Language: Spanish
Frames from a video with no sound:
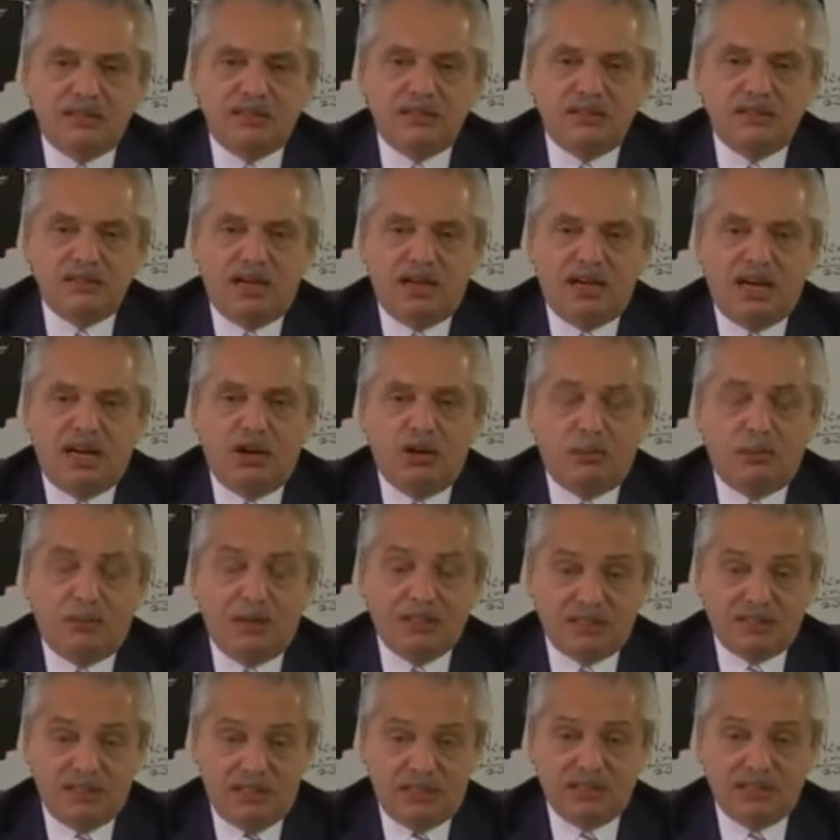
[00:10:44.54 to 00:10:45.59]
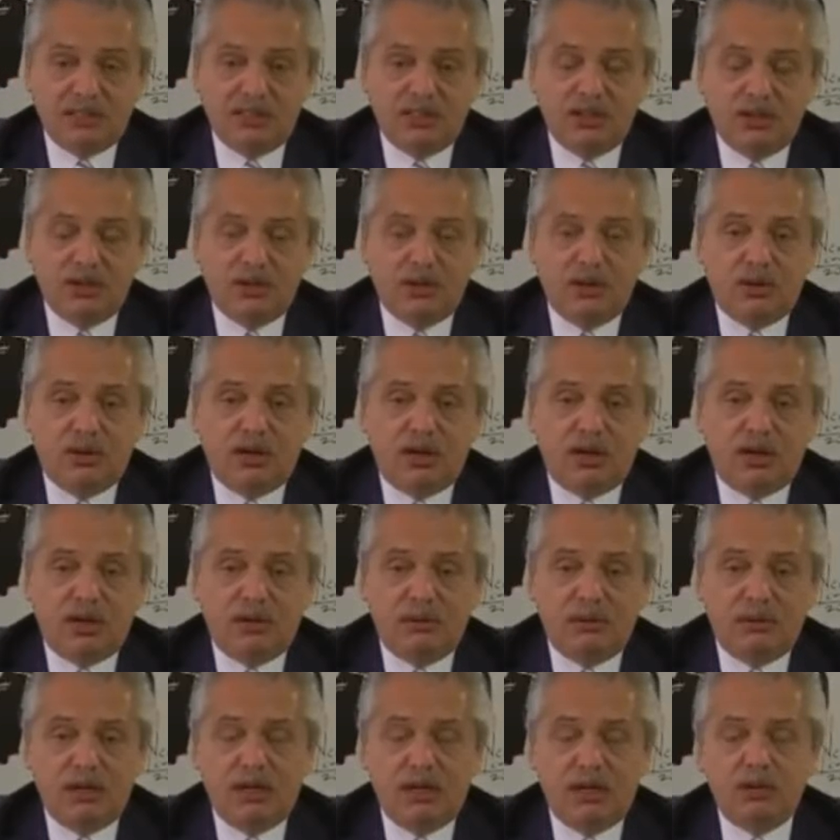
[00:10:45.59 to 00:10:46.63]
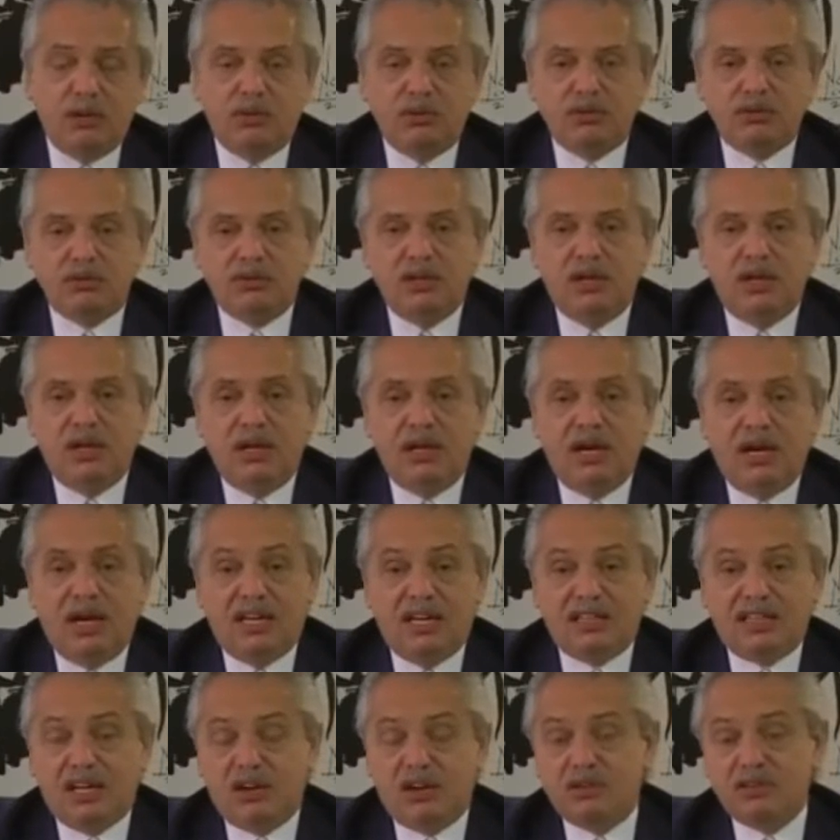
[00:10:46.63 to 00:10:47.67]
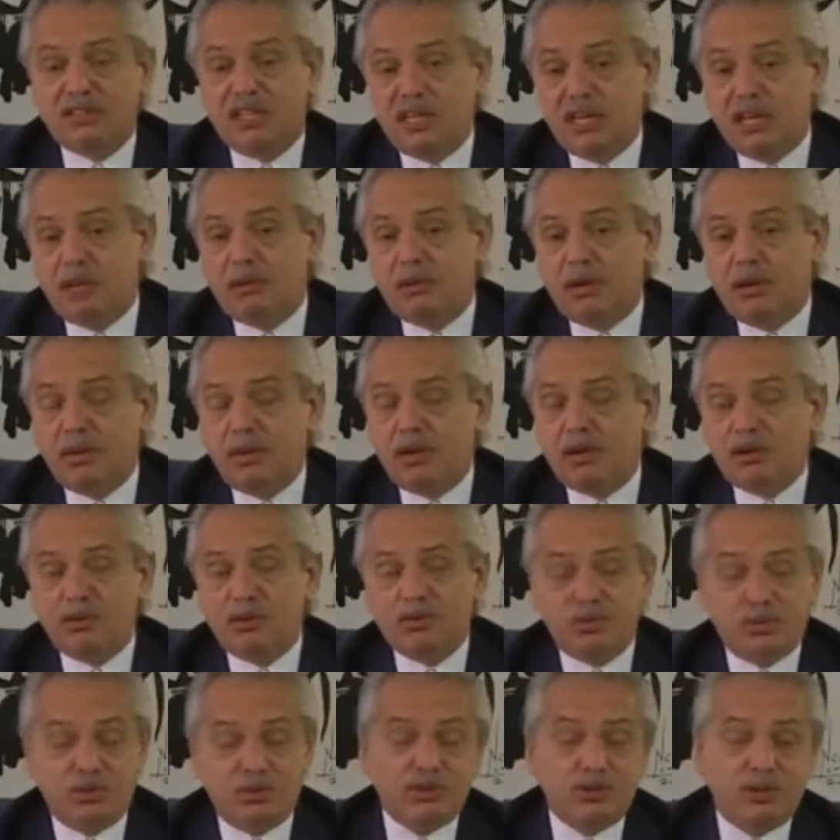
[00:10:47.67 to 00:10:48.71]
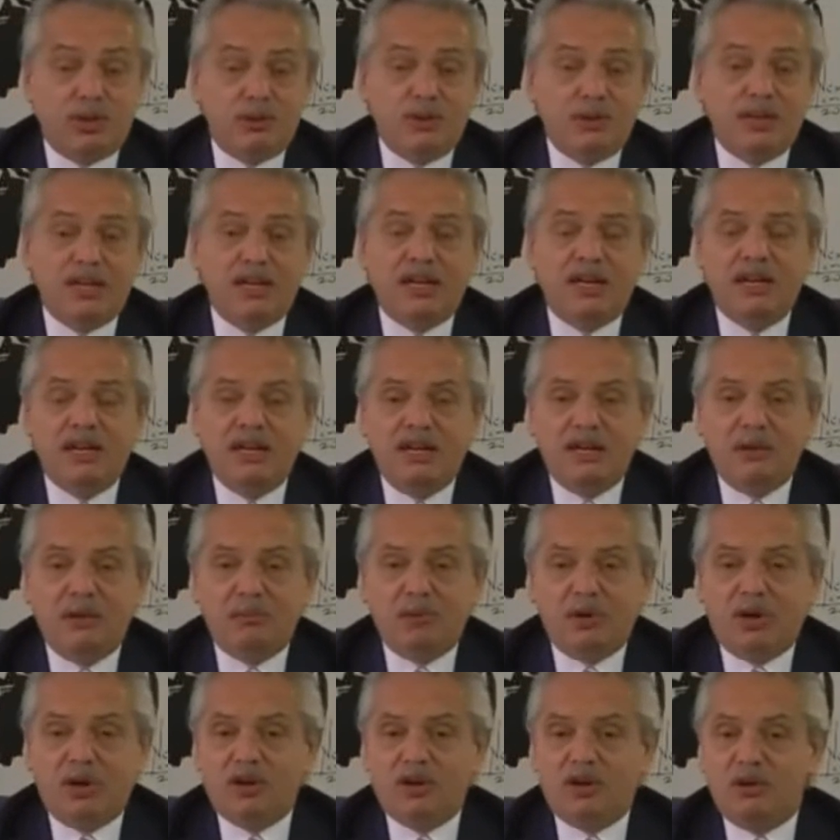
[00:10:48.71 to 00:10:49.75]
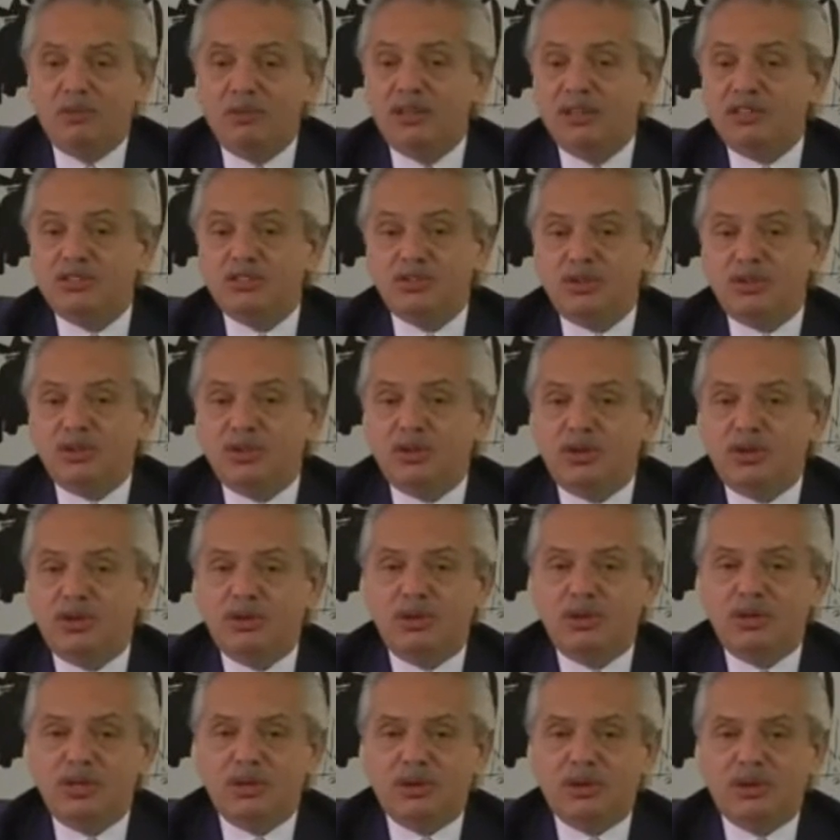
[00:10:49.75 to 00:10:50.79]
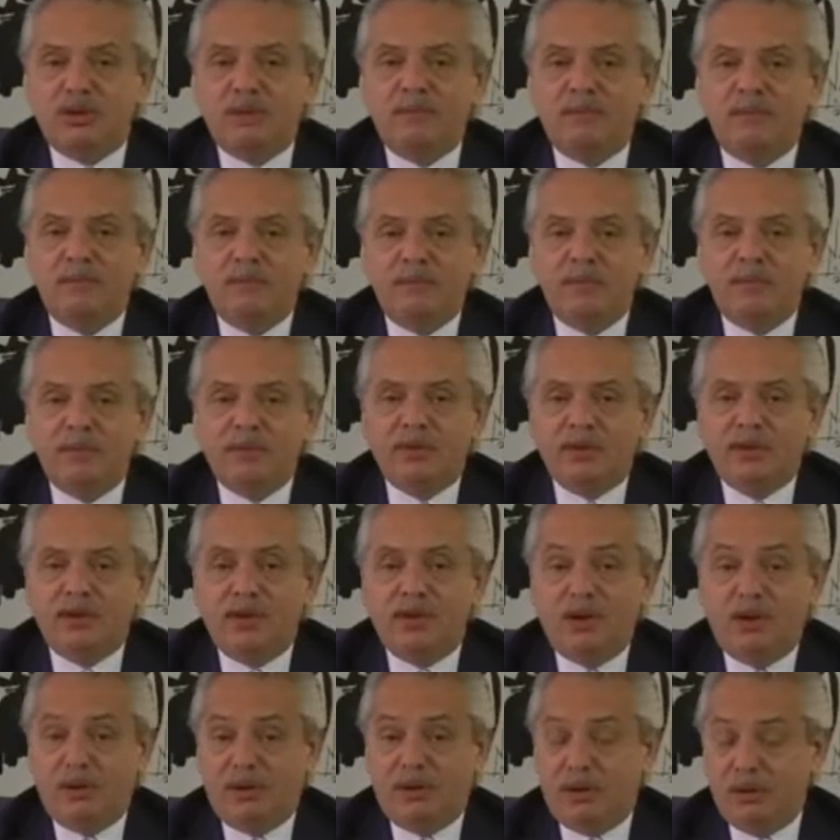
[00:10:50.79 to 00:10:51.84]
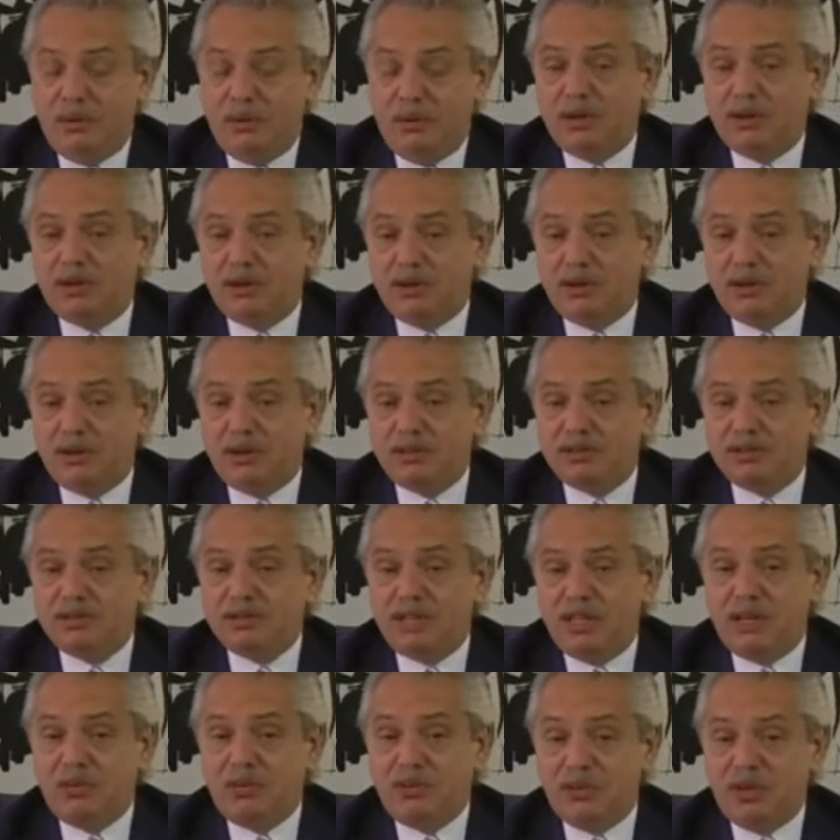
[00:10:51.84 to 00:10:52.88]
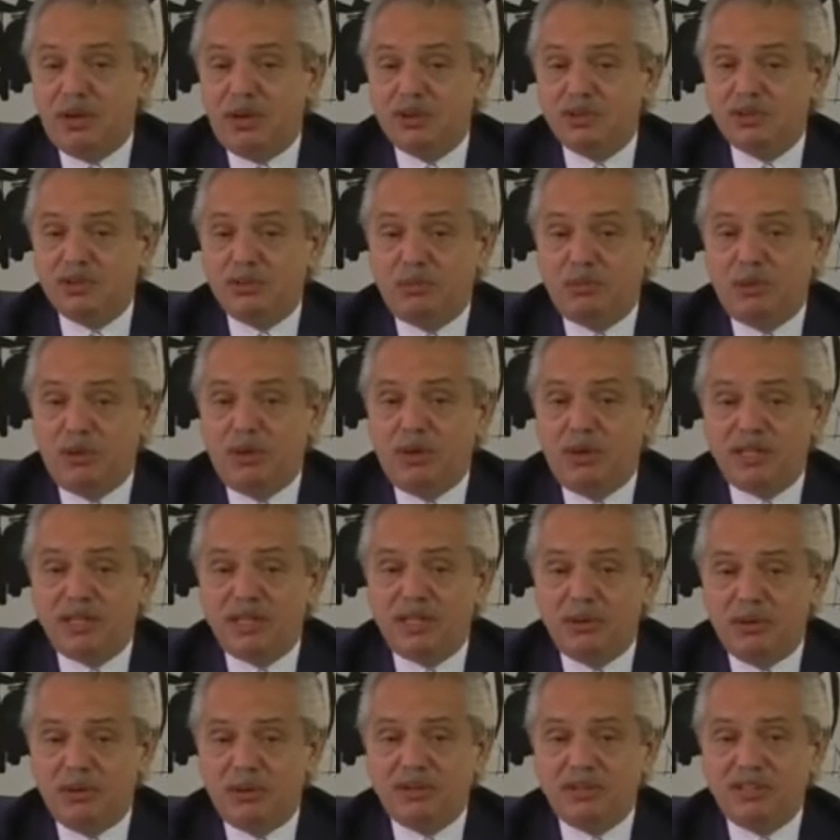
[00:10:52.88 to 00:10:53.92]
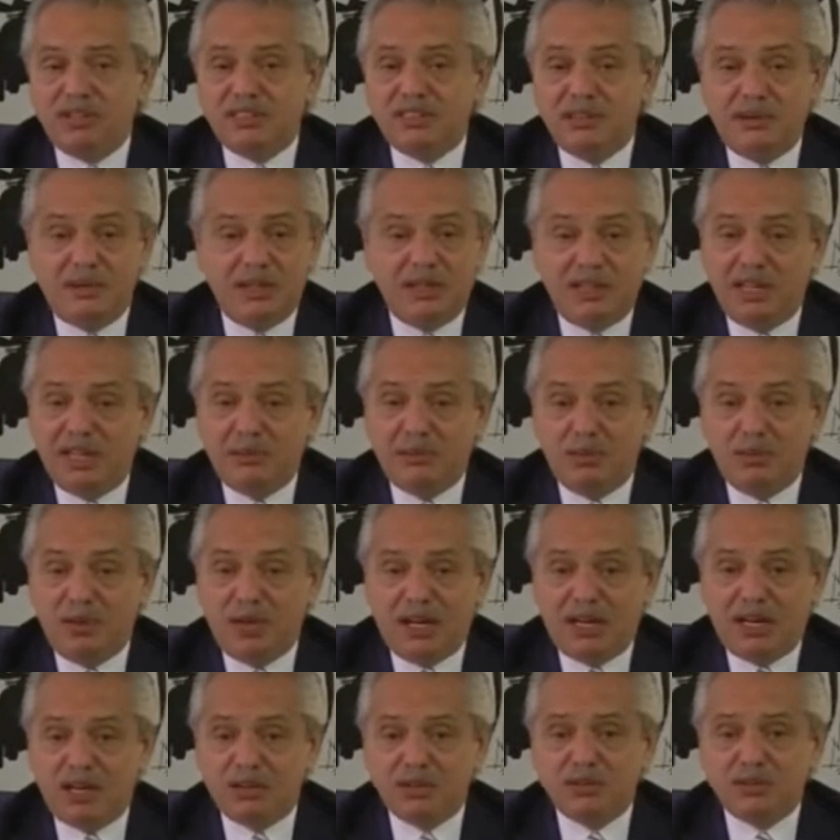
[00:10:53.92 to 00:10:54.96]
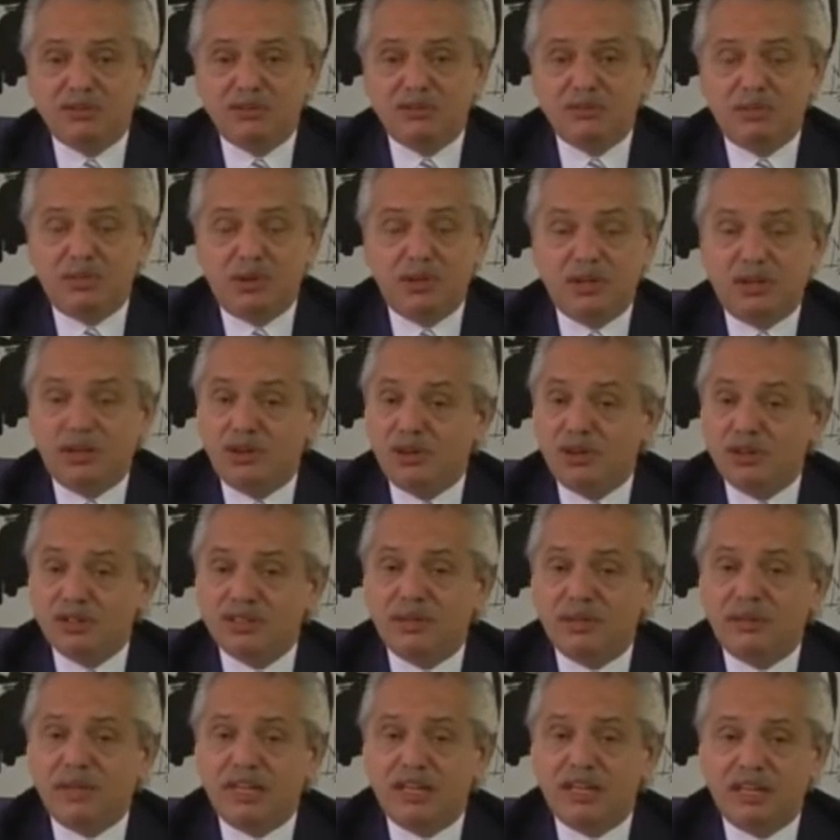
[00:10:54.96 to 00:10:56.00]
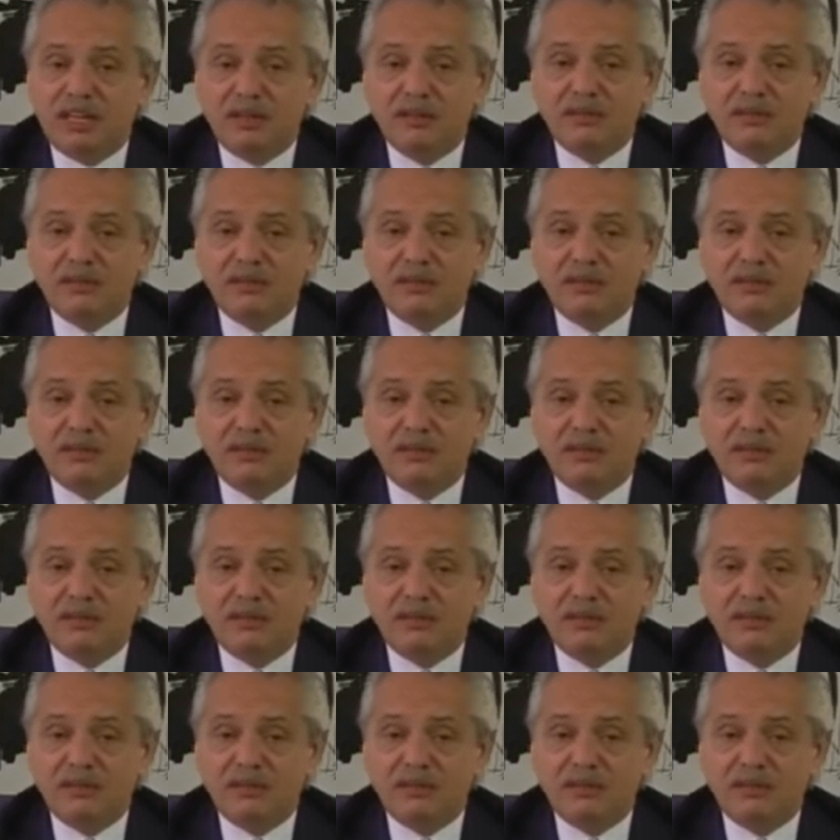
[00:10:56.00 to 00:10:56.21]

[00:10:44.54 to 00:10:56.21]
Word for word: a los pacientes de coronavirus, hasta conseguir barbijos. Uno se olvida, pero al comienzo de todo esto, los barbijos eran un negocio especulativo, que se vendían muy caros porque no lo sabía.